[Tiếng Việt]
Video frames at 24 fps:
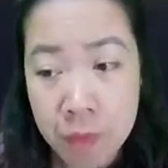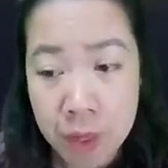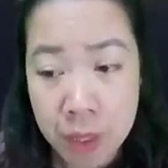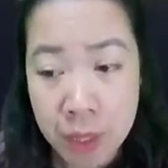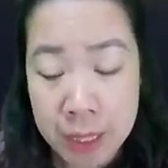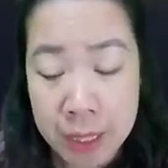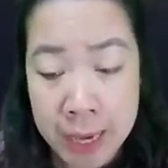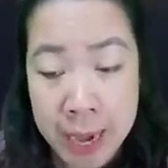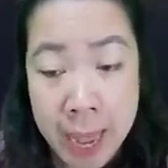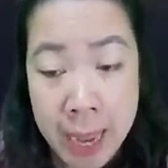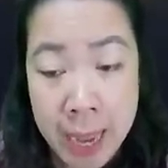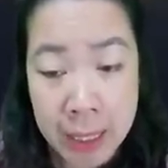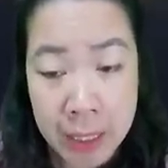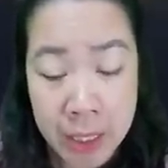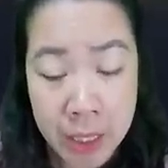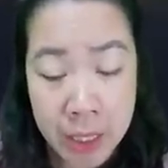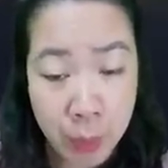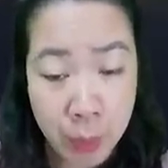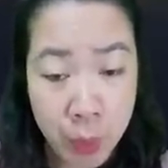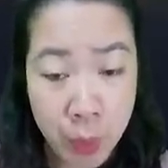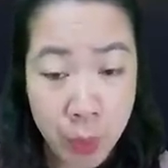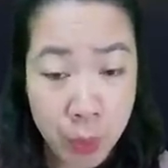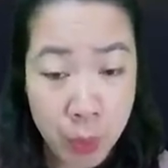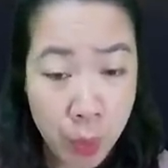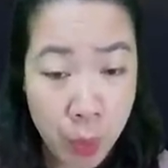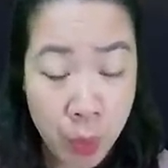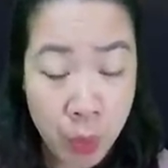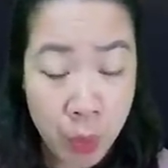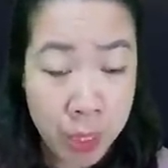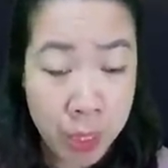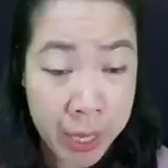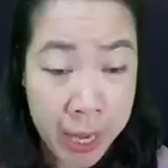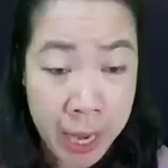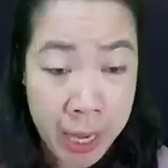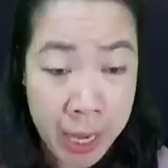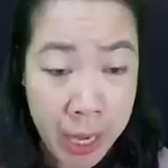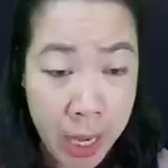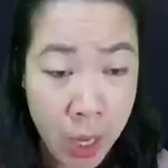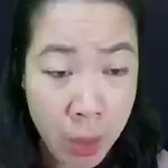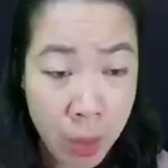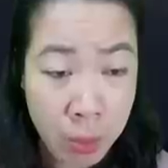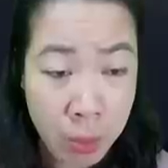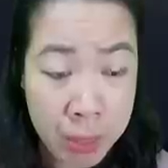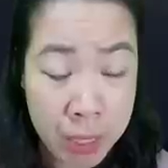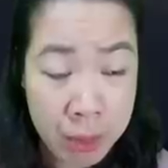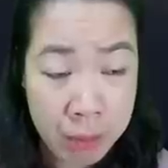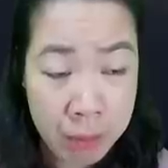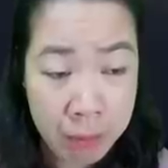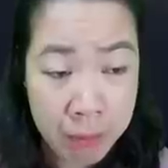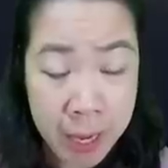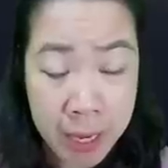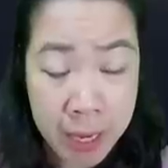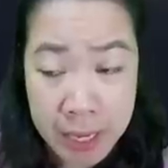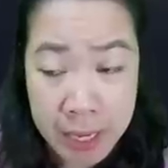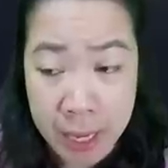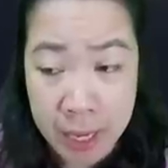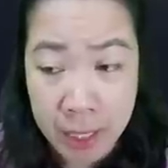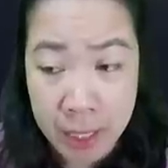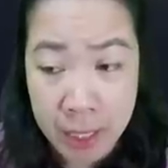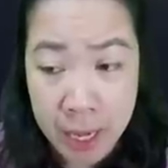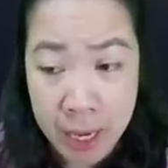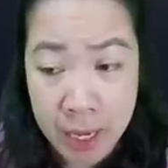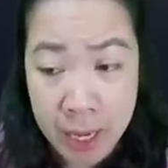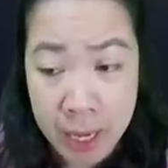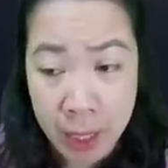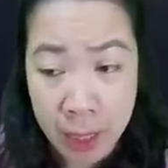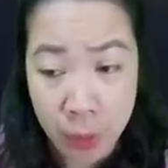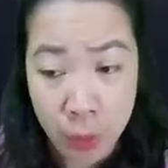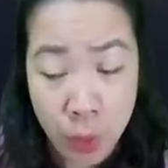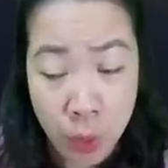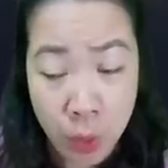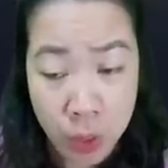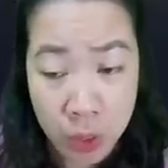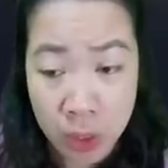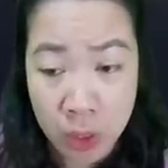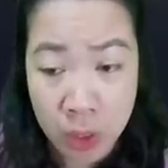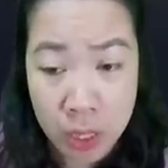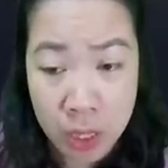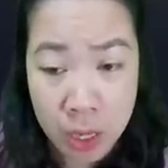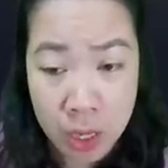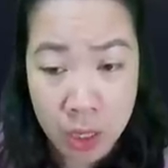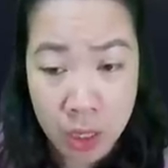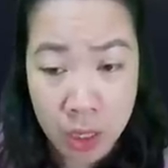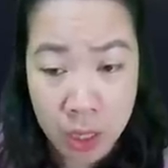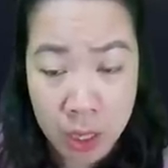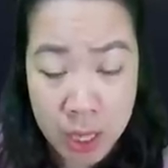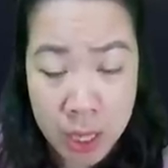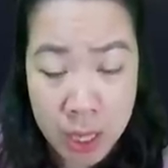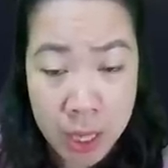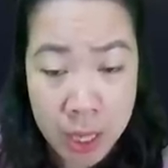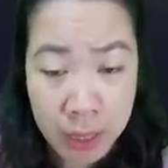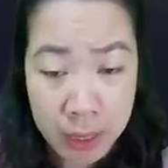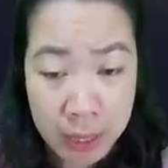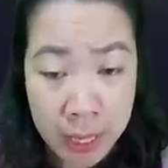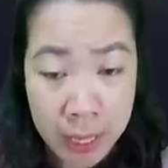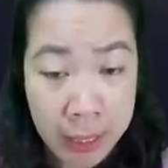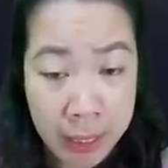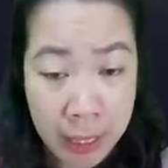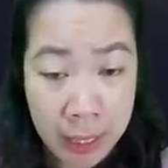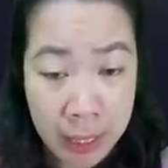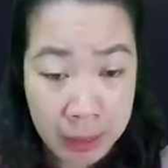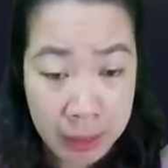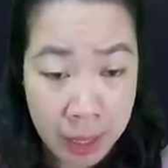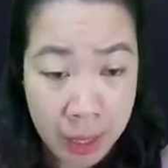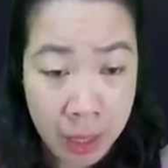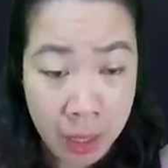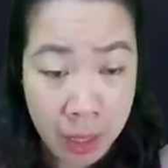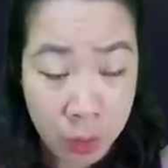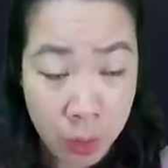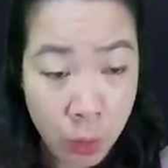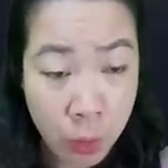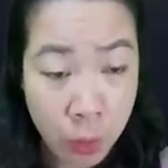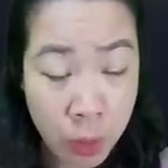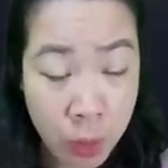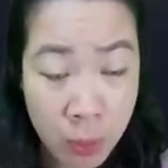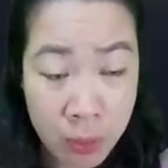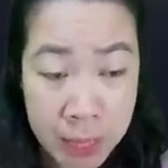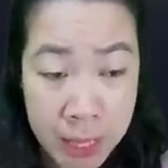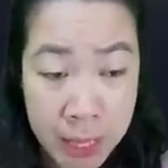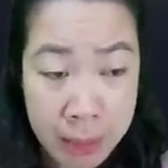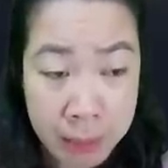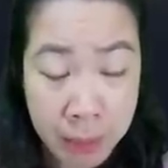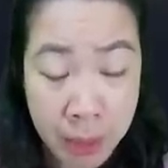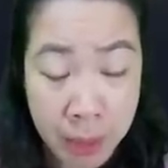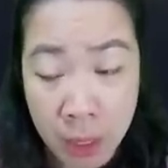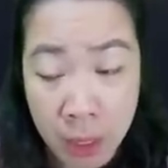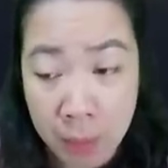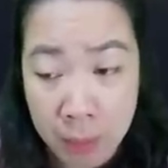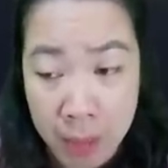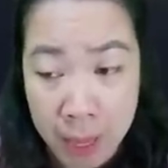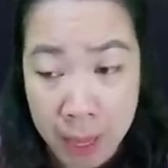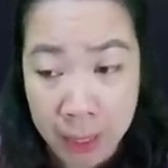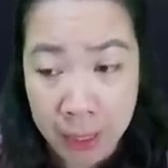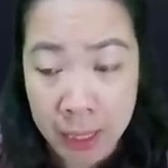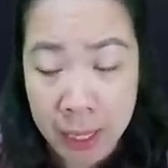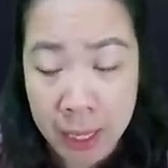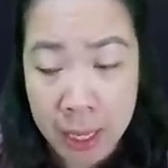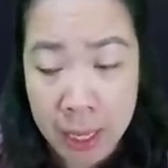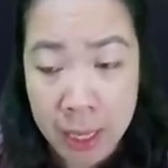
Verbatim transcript: Đang trong lúc hôn người đàn ông liền phát hiện thân thể cô cứng đơ, ngay cả thở cũng không dám thở mạnh.